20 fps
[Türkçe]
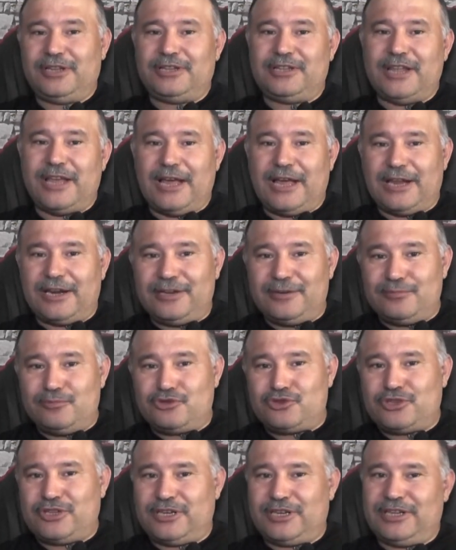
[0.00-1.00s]
Değerli
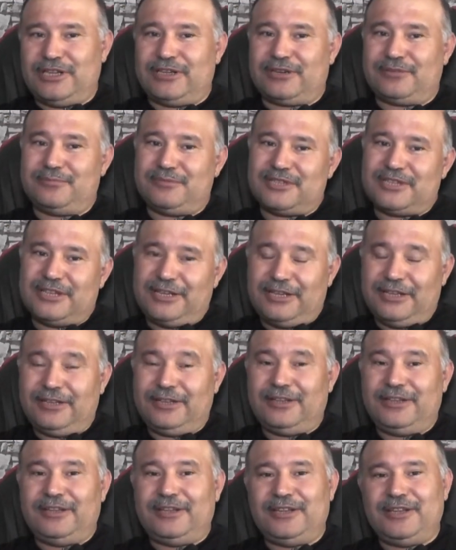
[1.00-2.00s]
müşterilerimize
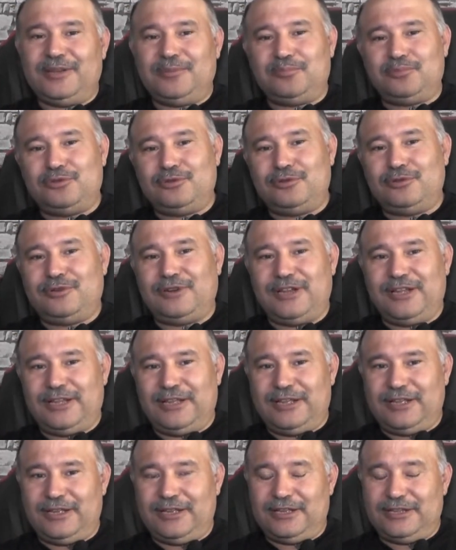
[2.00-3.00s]
bu
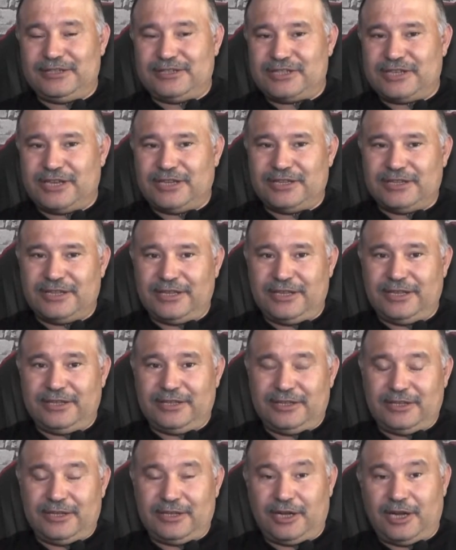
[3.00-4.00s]
e, şeyde
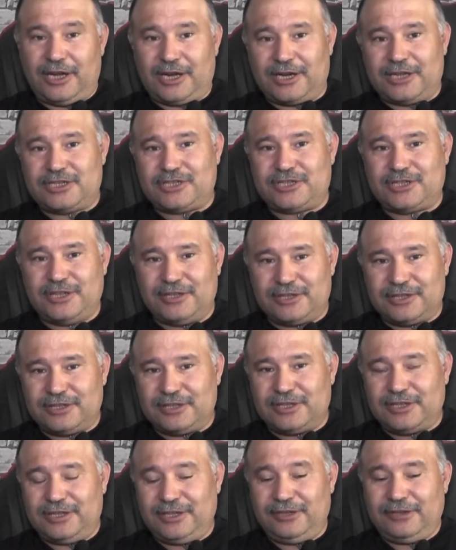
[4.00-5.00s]

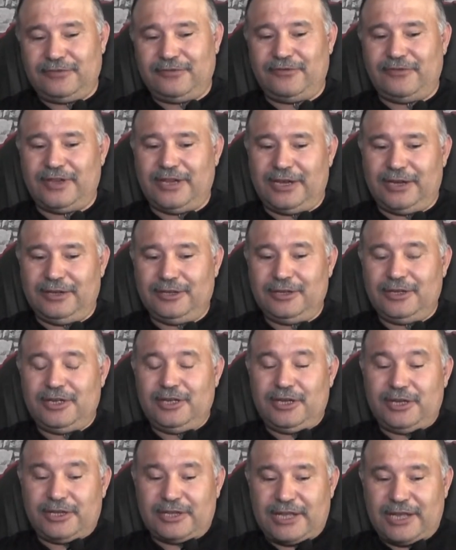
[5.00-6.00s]
araçlarında veya
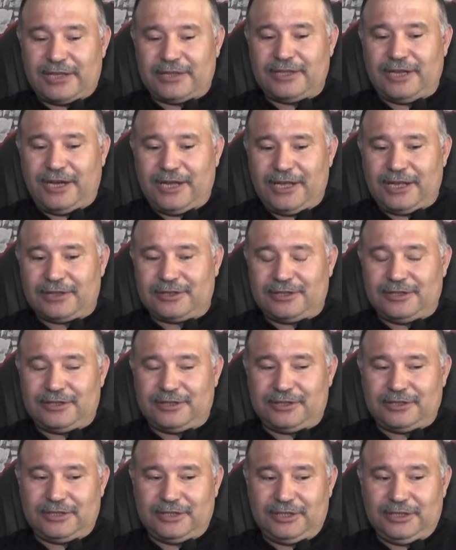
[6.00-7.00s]
kendi
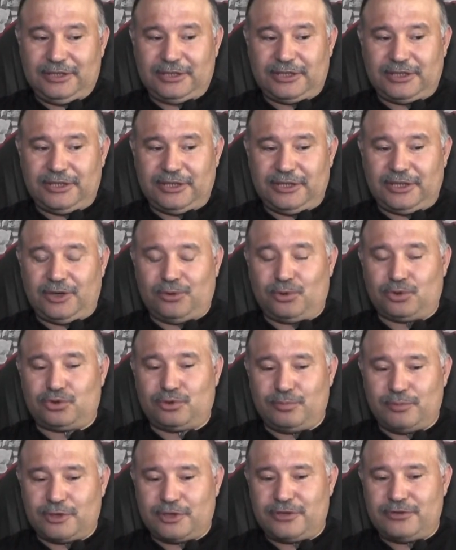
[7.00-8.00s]
hayatlarında ki
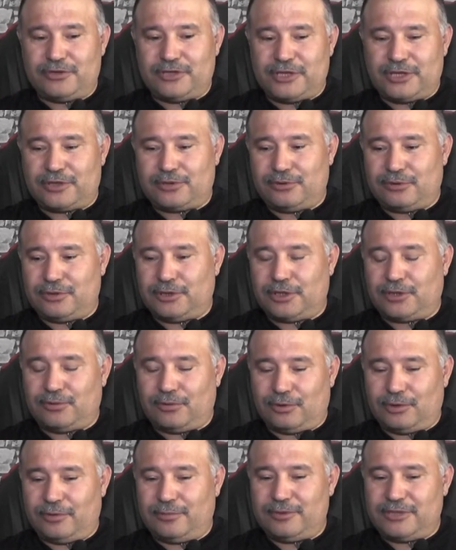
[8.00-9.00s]
otomotiv sektöründeki
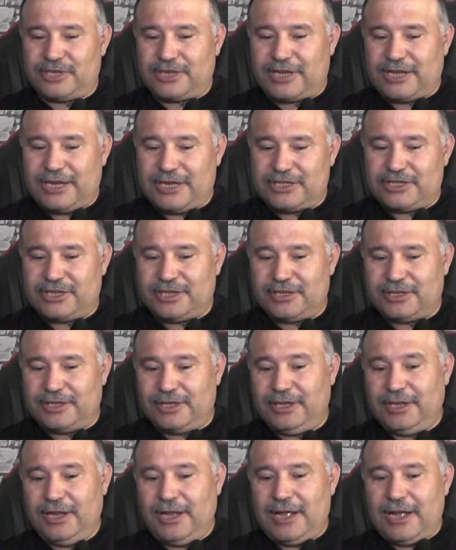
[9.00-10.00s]
olabilecek her
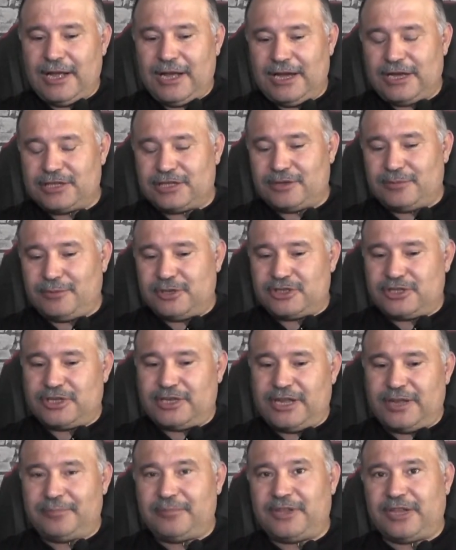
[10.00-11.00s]
şeyde her zaman için
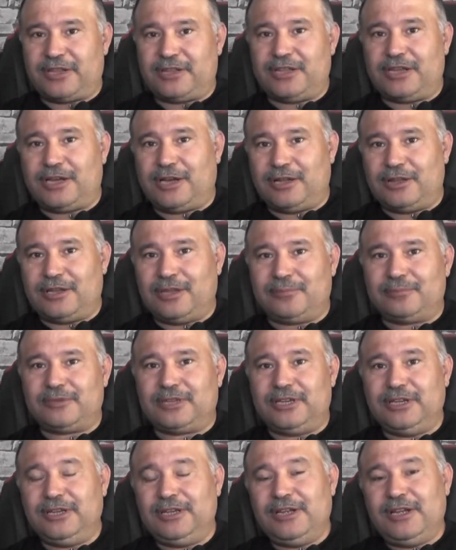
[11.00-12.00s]
hem teknik
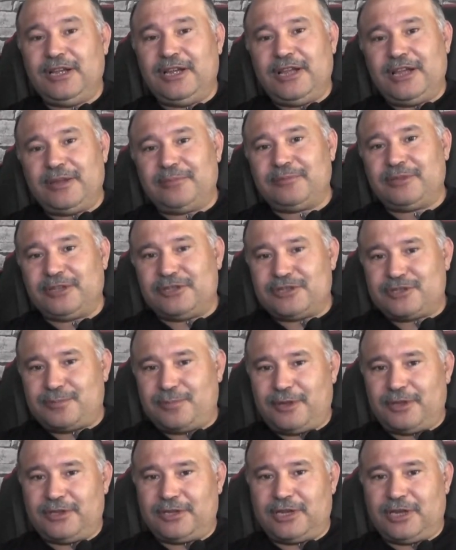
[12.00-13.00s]
anlamda hem
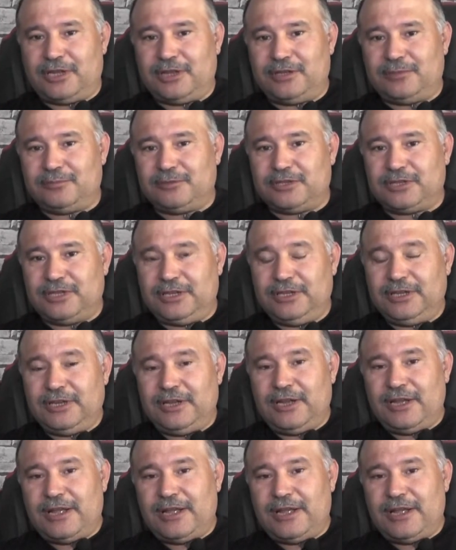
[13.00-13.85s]
danışmanlık anlamında